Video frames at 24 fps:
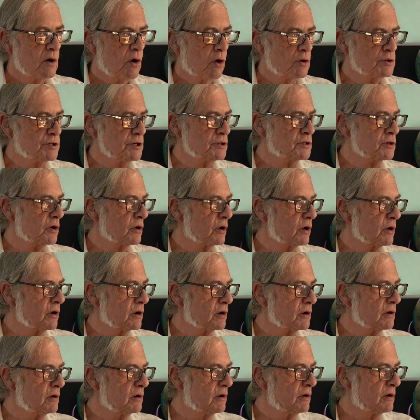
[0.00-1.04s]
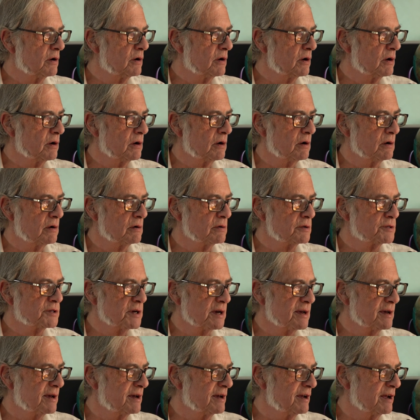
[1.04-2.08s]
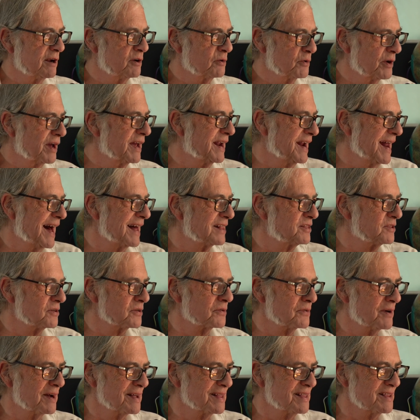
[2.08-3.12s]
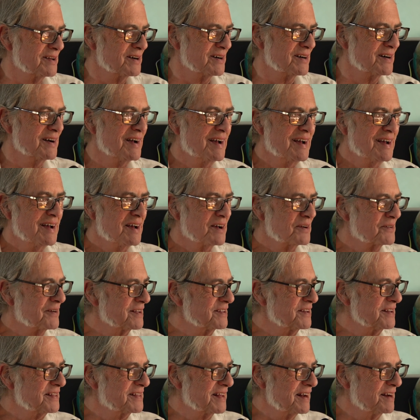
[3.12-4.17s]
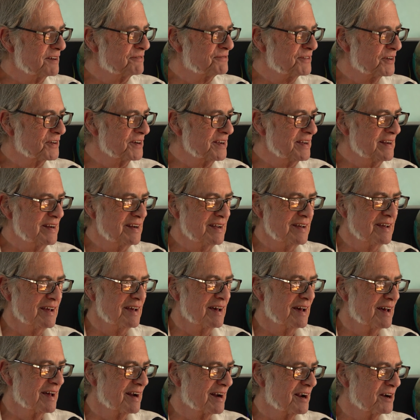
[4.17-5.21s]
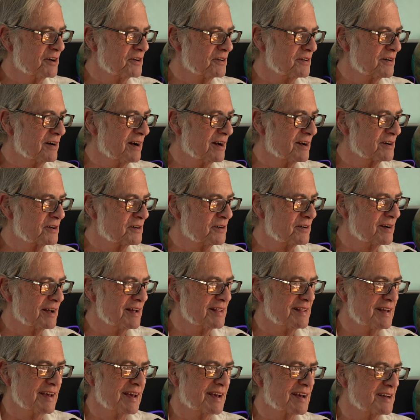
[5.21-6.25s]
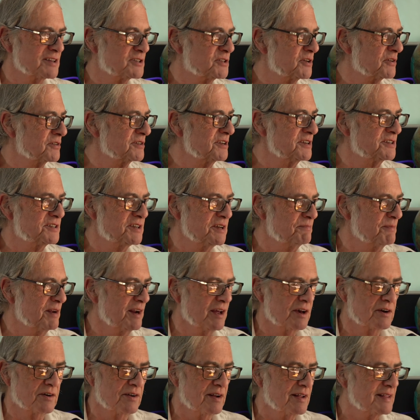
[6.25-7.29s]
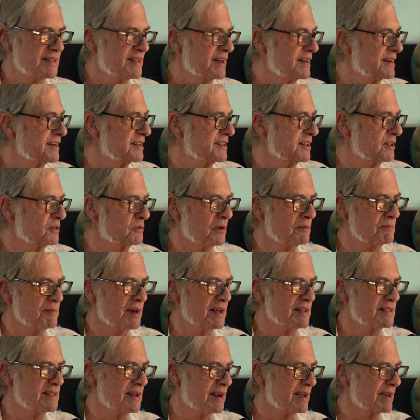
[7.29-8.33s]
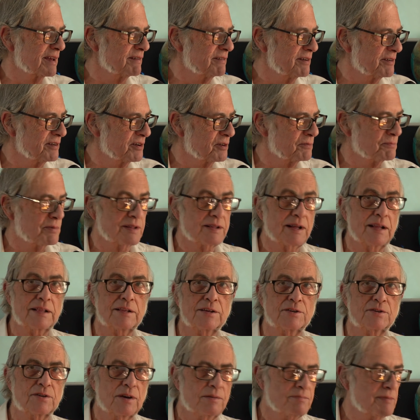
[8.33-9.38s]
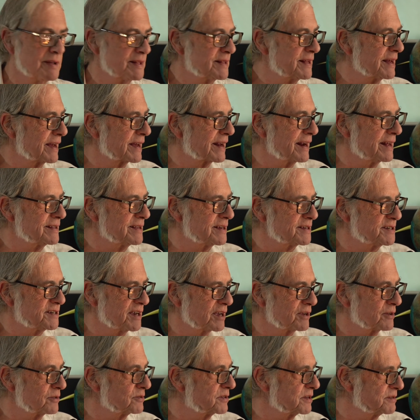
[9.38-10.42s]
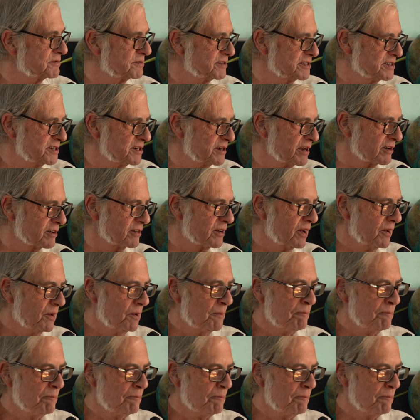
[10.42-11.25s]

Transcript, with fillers: Oggigiorno eh, cioè, eh, lui è nato quando, quando, i telefonini erano ancora dei cassoni simili con antenne di due metri che venivano portati solamente ai grandi executives in giro.